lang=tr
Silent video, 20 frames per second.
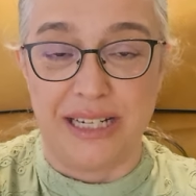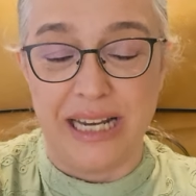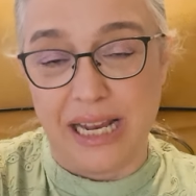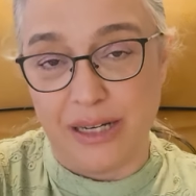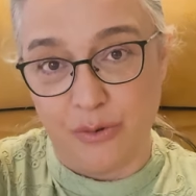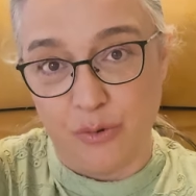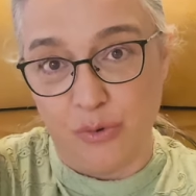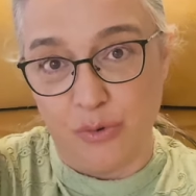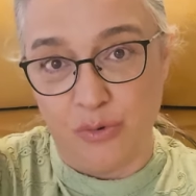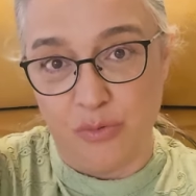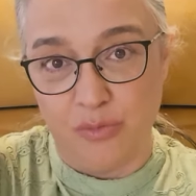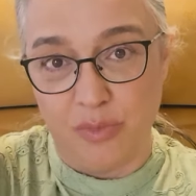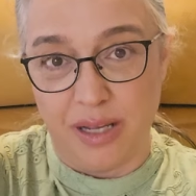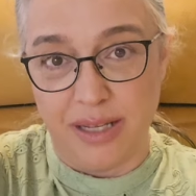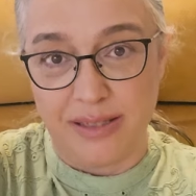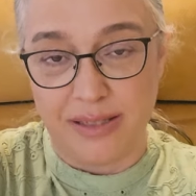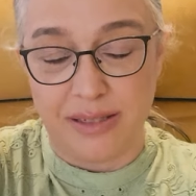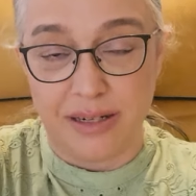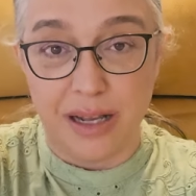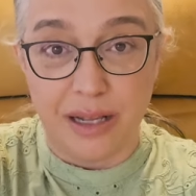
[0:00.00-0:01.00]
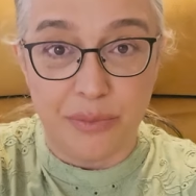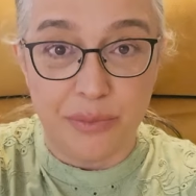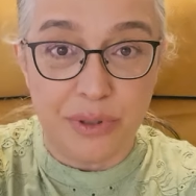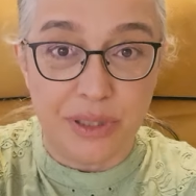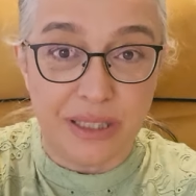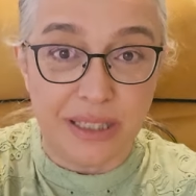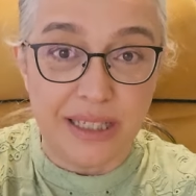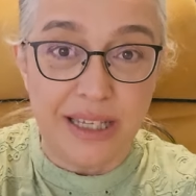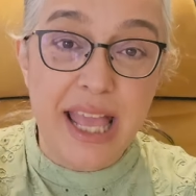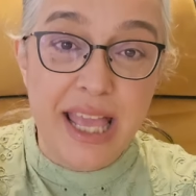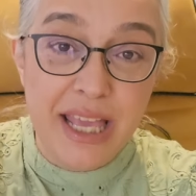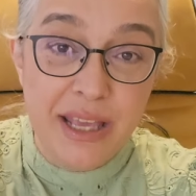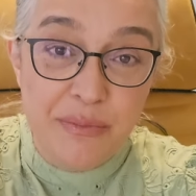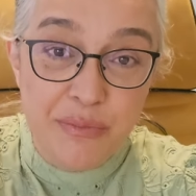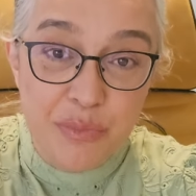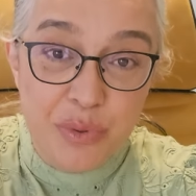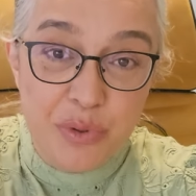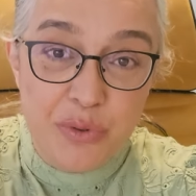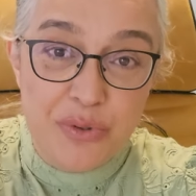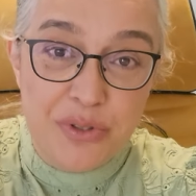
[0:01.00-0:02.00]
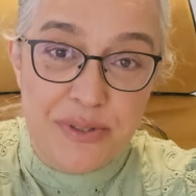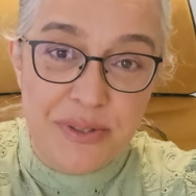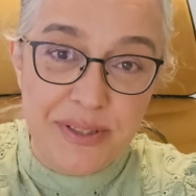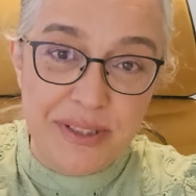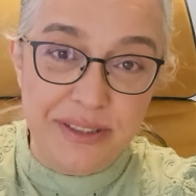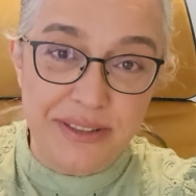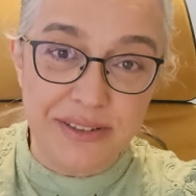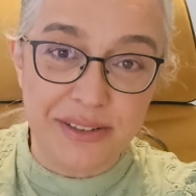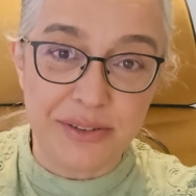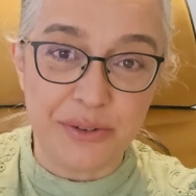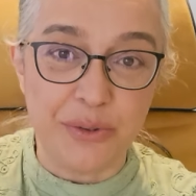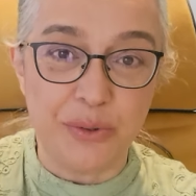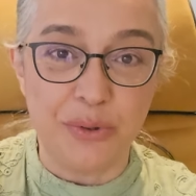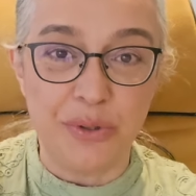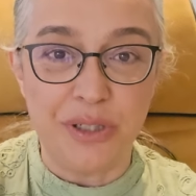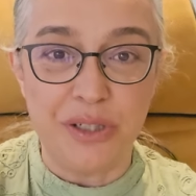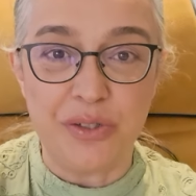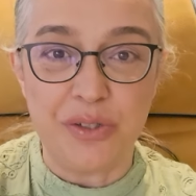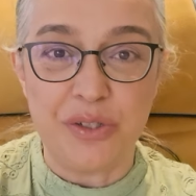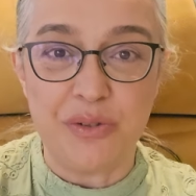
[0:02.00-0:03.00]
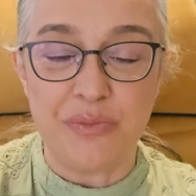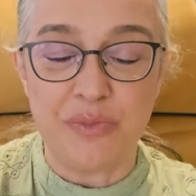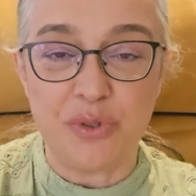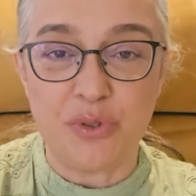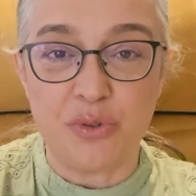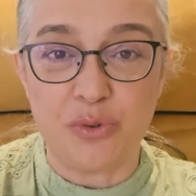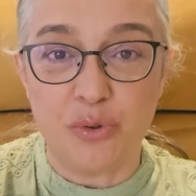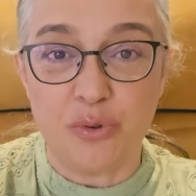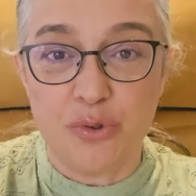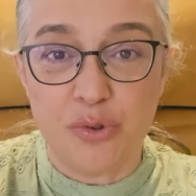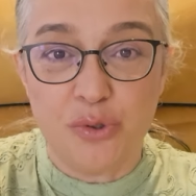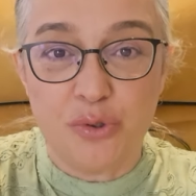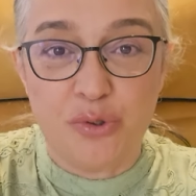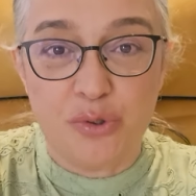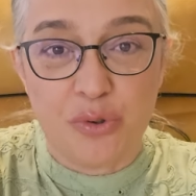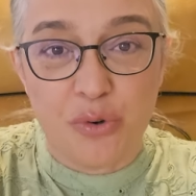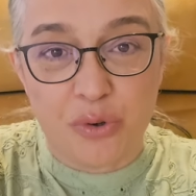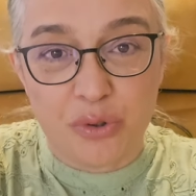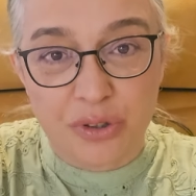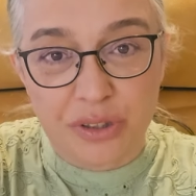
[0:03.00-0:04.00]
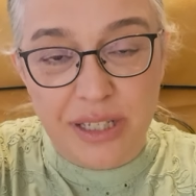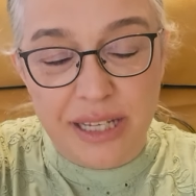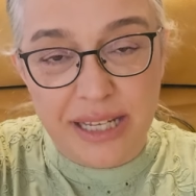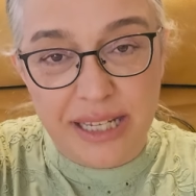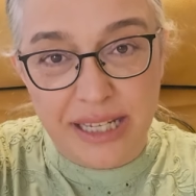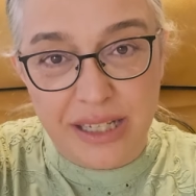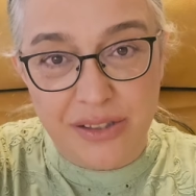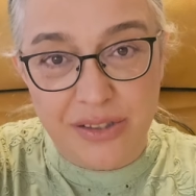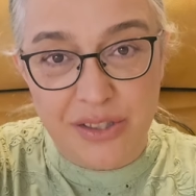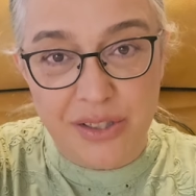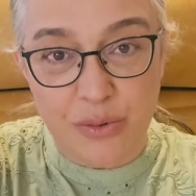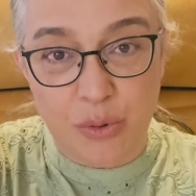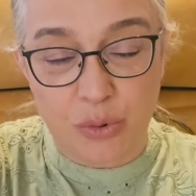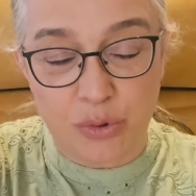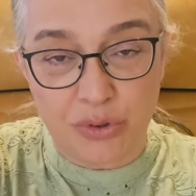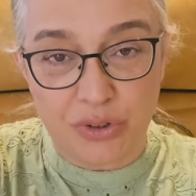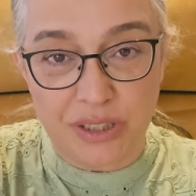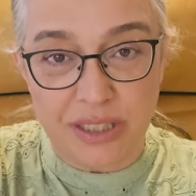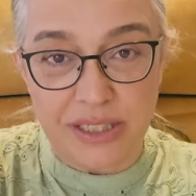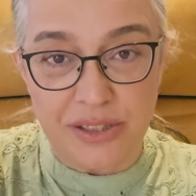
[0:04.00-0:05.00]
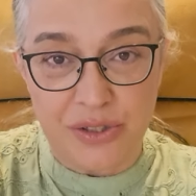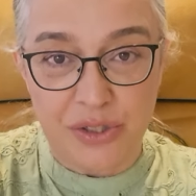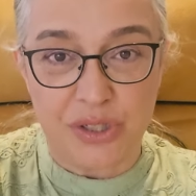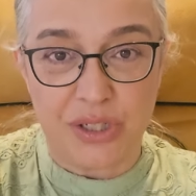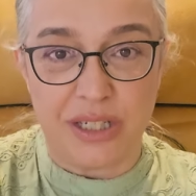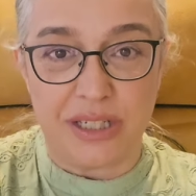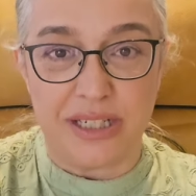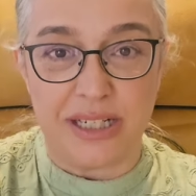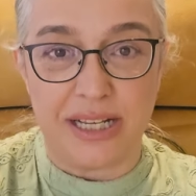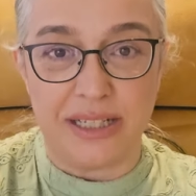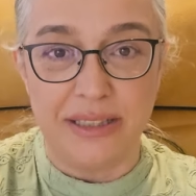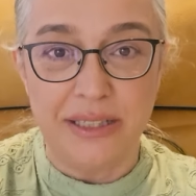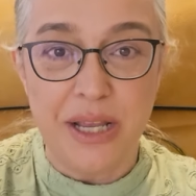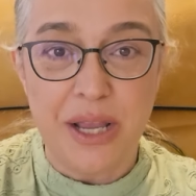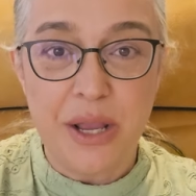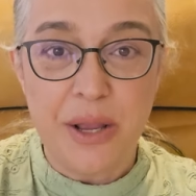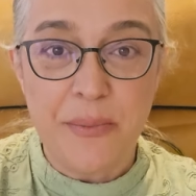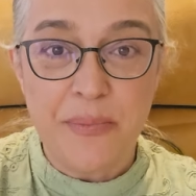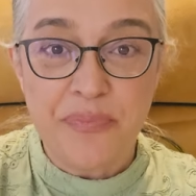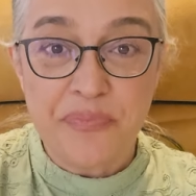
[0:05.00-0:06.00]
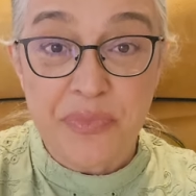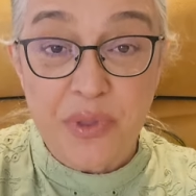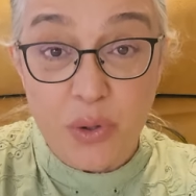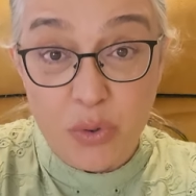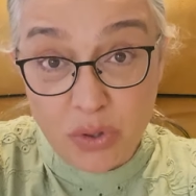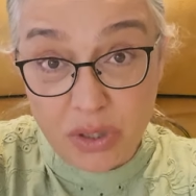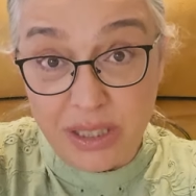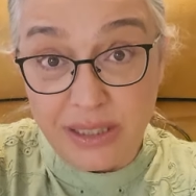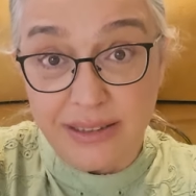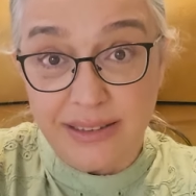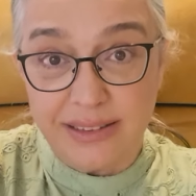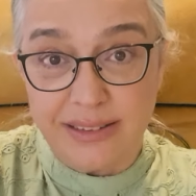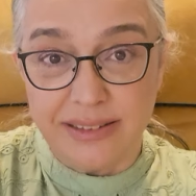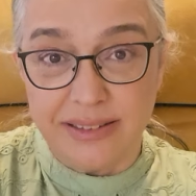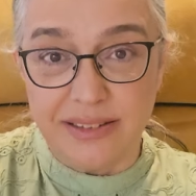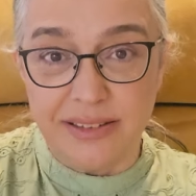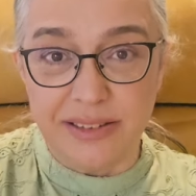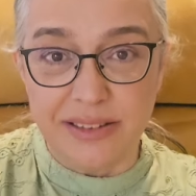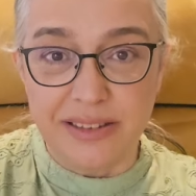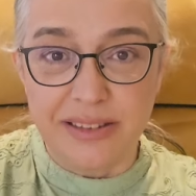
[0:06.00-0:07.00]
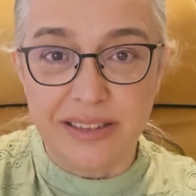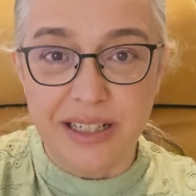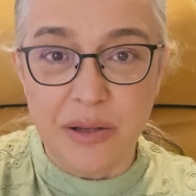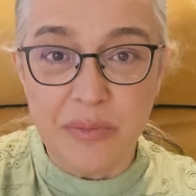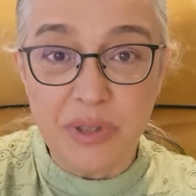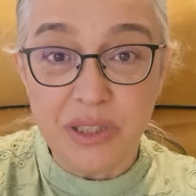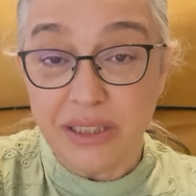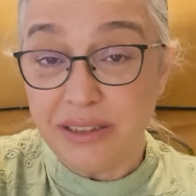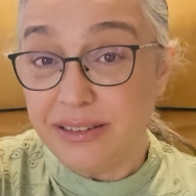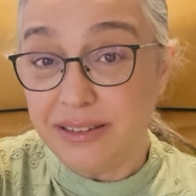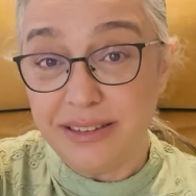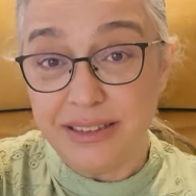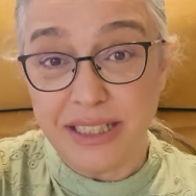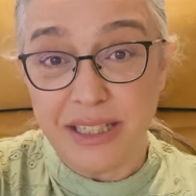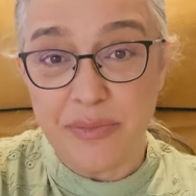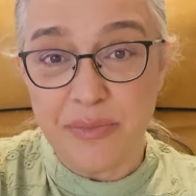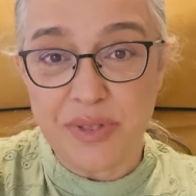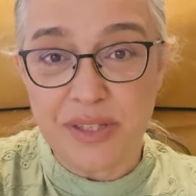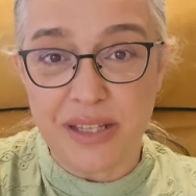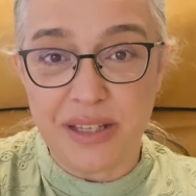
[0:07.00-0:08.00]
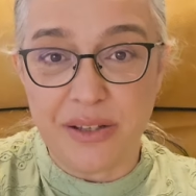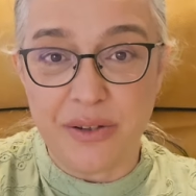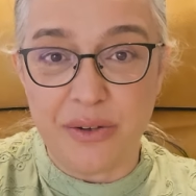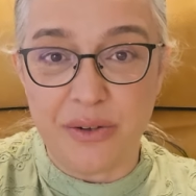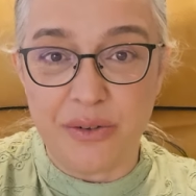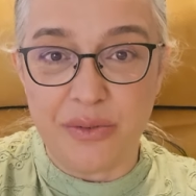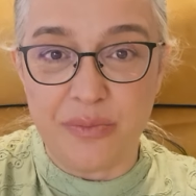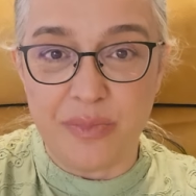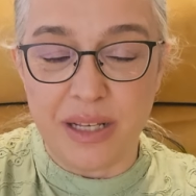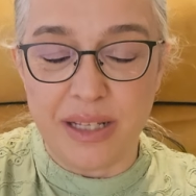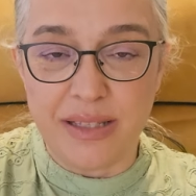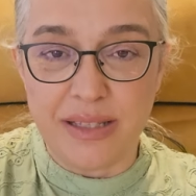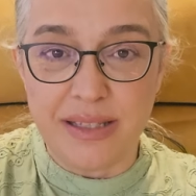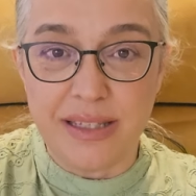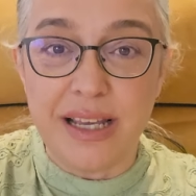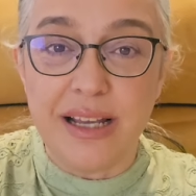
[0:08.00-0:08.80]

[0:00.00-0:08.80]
Yani görünmezdir. Halbuki en büyük sıkıntıyı o yaşamıştır. O çocuğu ortaya geç, ortaya çıkaran o kadındır. Ama kadını kimse görmez.